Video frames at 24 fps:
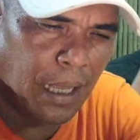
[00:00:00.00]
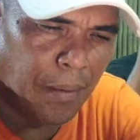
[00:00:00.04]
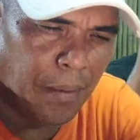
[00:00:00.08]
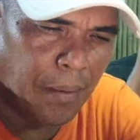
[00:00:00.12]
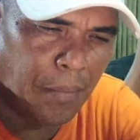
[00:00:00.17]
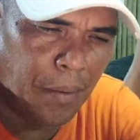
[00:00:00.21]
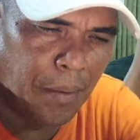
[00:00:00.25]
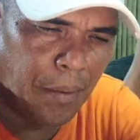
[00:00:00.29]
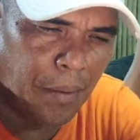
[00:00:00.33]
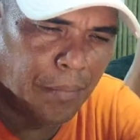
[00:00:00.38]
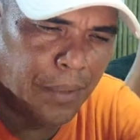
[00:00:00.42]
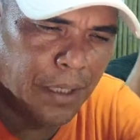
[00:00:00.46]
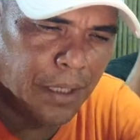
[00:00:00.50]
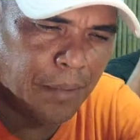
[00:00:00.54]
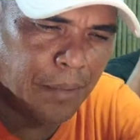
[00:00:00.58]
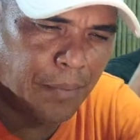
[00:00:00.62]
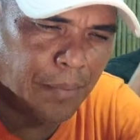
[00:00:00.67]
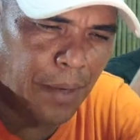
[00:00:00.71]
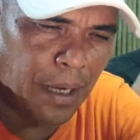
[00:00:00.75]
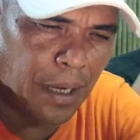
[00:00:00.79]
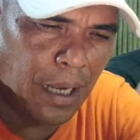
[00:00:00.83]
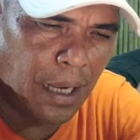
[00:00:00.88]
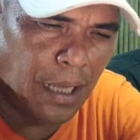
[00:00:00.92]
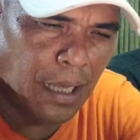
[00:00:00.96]
Pambiki
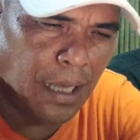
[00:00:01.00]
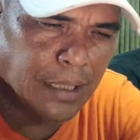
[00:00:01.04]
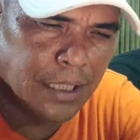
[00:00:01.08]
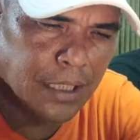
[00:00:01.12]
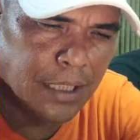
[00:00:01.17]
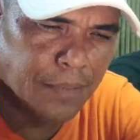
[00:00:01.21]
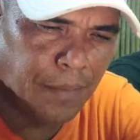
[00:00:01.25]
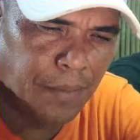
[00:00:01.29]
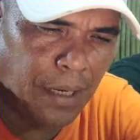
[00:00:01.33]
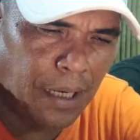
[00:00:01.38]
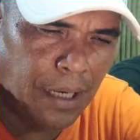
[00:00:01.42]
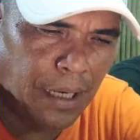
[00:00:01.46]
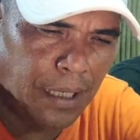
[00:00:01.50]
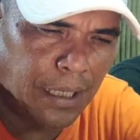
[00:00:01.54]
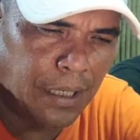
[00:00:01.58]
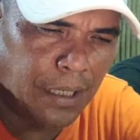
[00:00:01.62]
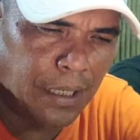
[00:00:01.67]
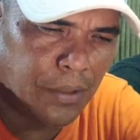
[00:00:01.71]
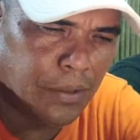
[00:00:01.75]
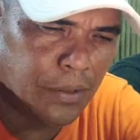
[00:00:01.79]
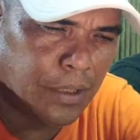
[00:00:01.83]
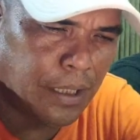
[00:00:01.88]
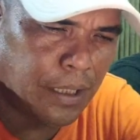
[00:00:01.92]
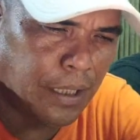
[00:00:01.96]
Pagal, sis Melanie
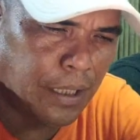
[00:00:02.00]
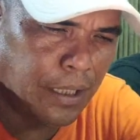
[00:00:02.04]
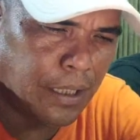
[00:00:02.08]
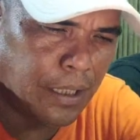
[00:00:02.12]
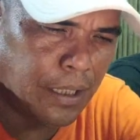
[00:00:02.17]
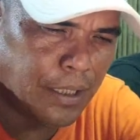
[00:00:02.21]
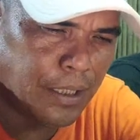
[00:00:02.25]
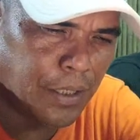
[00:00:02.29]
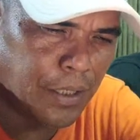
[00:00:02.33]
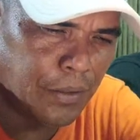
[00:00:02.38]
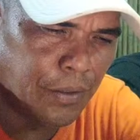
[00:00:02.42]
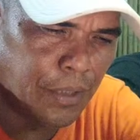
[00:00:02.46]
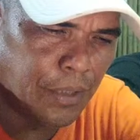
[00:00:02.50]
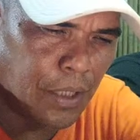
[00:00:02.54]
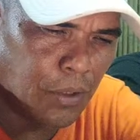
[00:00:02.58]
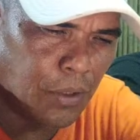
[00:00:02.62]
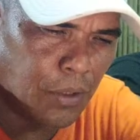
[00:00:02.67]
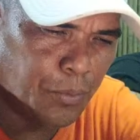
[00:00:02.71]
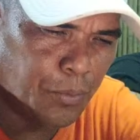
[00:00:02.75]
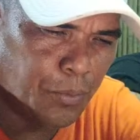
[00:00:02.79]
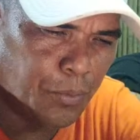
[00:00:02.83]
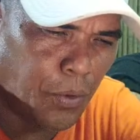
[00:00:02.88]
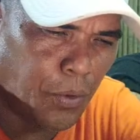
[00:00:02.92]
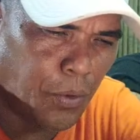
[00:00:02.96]
Rodriguez, shout out
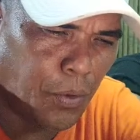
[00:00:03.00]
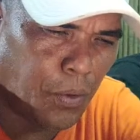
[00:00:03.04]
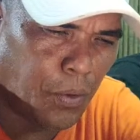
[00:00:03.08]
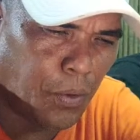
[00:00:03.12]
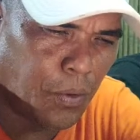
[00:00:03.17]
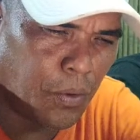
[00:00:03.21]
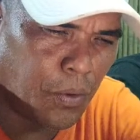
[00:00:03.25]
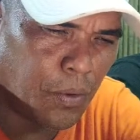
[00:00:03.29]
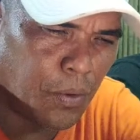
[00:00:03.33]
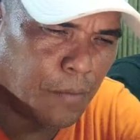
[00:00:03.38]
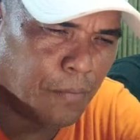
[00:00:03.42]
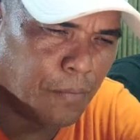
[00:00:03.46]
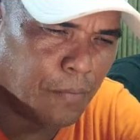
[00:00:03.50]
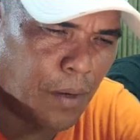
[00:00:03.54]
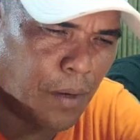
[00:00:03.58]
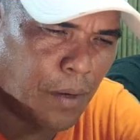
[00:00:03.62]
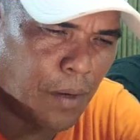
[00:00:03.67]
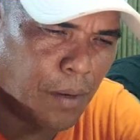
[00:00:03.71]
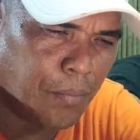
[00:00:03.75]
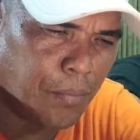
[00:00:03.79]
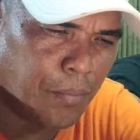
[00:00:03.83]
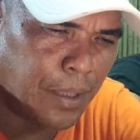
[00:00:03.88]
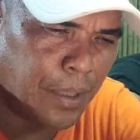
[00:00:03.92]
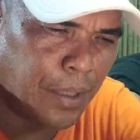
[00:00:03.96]
po
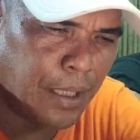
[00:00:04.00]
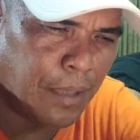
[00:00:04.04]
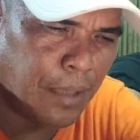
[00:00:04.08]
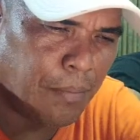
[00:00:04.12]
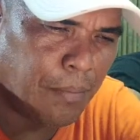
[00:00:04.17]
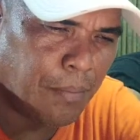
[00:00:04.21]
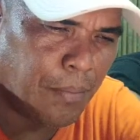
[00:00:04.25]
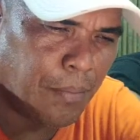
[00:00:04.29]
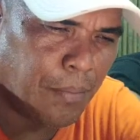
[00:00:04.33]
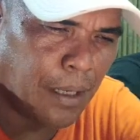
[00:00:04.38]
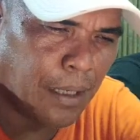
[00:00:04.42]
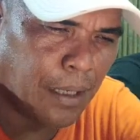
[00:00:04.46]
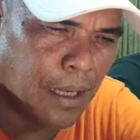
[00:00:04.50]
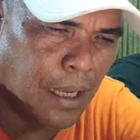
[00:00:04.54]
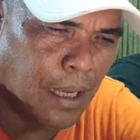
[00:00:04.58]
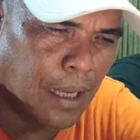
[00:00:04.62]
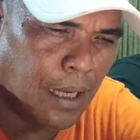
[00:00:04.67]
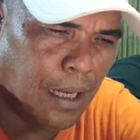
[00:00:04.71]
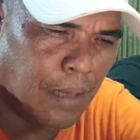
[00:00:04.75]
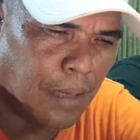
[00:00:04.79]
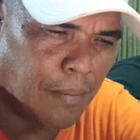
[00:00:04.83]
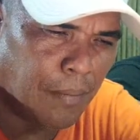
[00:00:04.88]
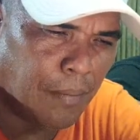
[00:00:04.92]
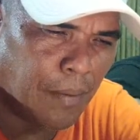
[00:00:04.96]
from Vicky Pagal,
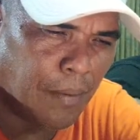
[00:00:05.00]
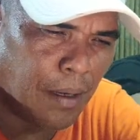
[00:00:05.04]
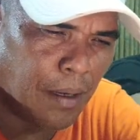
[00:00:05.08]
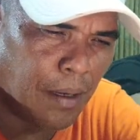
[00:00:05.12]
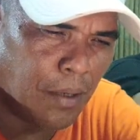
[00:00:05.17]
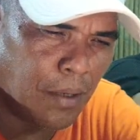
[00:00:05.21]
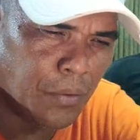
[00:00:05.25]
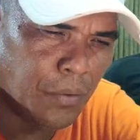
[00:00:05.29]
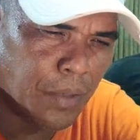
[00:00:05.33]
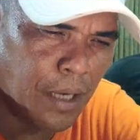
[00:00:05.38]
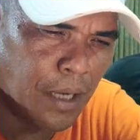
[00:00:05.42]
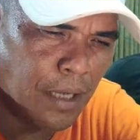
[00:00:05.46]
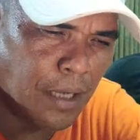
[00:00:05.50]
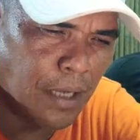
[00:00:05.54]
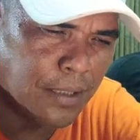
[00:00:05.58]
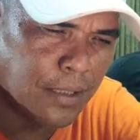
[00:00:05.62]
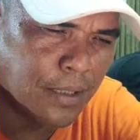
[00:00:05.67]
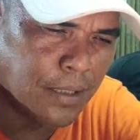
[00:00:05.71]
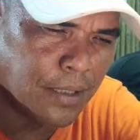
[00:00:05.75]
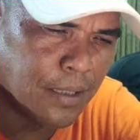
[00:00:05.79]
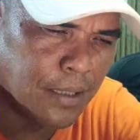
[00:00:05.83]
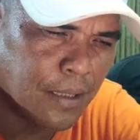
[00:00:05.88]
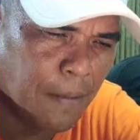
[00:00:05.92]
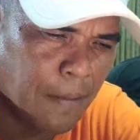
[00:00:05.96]
Emma
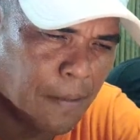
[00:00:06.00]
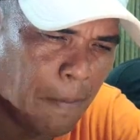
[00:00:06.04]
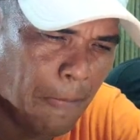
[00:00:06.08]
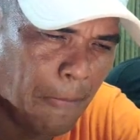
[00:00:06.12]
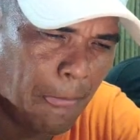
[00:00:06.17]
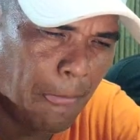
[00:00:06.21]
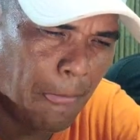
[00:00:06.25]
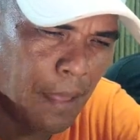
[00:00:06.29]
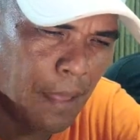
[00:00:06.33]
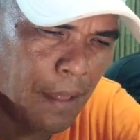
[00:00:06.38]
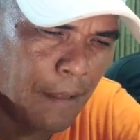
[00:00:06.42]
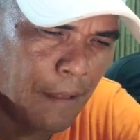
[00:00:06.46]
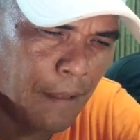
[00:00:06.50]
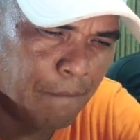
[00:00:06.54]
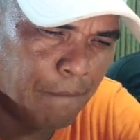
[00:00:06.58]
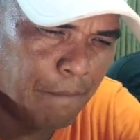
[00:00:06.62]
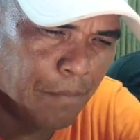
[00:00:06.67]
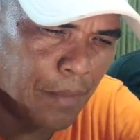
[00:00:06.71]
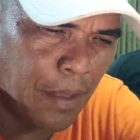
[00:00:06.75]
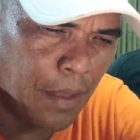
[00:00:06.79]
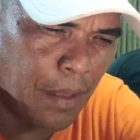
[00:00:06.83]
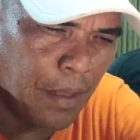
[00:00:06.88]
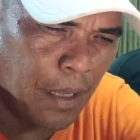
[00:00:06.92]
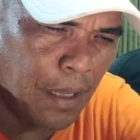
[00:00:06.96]
Lucas. Sarap pa ng suka.
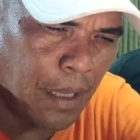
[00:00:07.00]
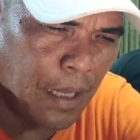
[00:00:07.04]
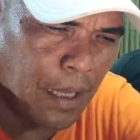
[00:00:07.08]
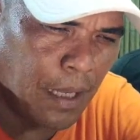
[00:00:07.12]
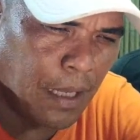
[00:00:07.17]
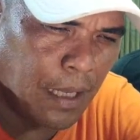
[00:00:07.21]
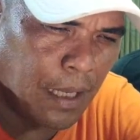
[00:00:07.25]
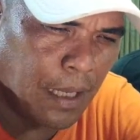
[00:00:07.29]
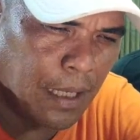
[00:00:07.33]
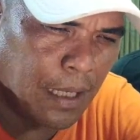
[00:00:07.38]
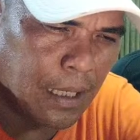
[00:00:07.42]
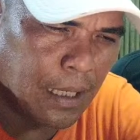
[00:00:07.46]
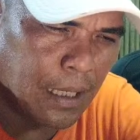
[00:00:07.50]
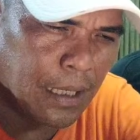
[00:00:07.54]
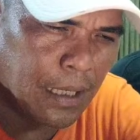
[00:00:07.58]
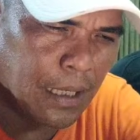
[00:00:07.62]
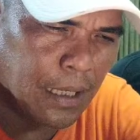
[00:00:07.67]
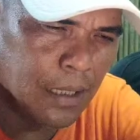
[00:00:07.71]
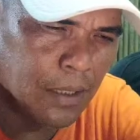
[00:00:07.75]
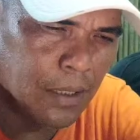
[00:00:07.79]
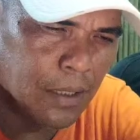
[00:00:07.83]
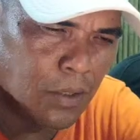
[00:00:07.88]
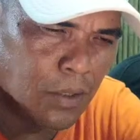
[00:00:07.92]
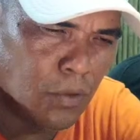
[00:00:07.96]
Asa yun?
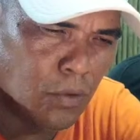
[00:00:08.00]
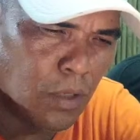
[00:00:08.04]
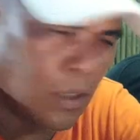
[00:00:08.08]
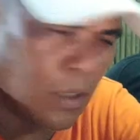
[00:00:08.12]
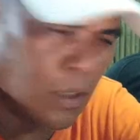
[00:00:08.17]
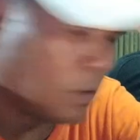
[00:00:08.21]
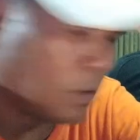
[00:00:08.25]
Yung ano,